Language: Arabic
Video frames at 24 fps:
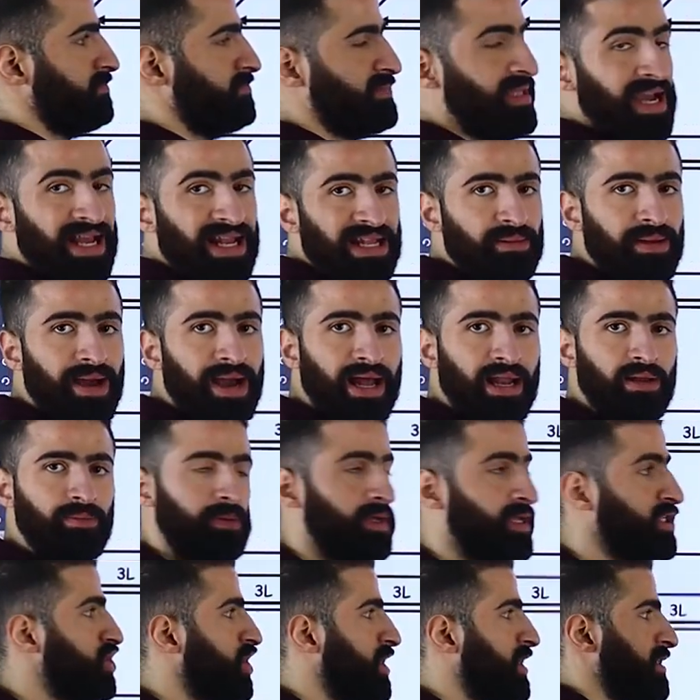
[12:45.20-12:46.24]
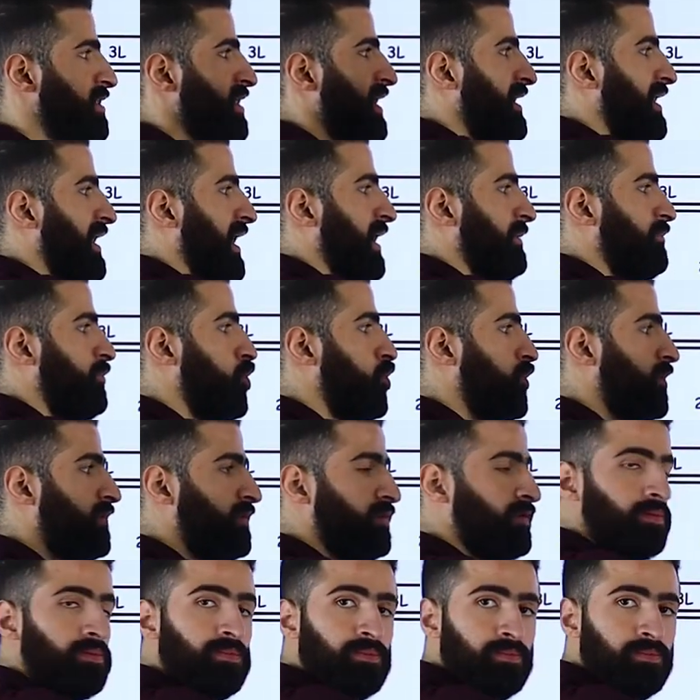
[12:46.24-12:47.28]
داخله بقى على البيج كده داخله على
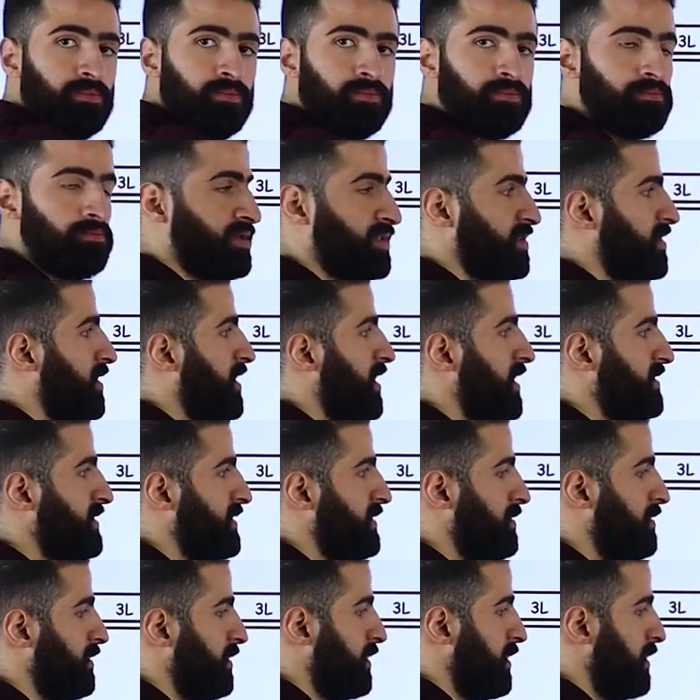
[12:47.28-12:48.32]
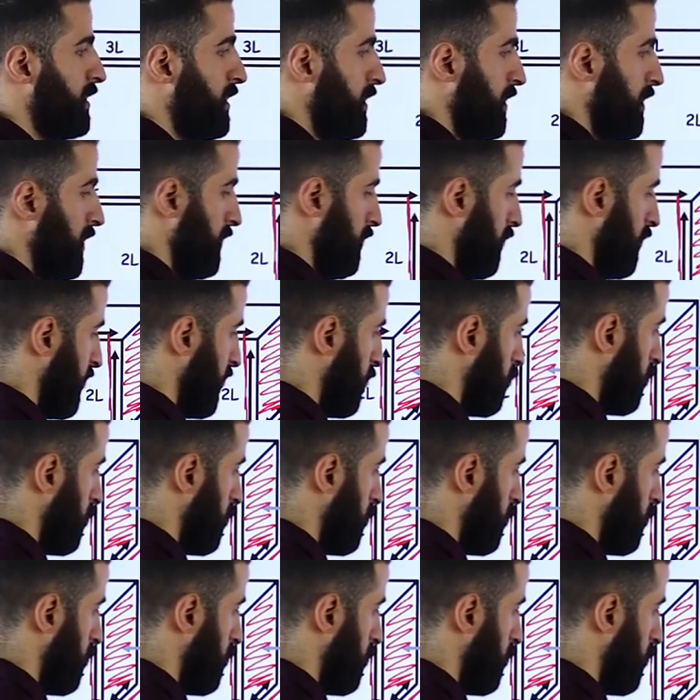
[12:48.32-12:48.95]
البورد بالطريقه دي الار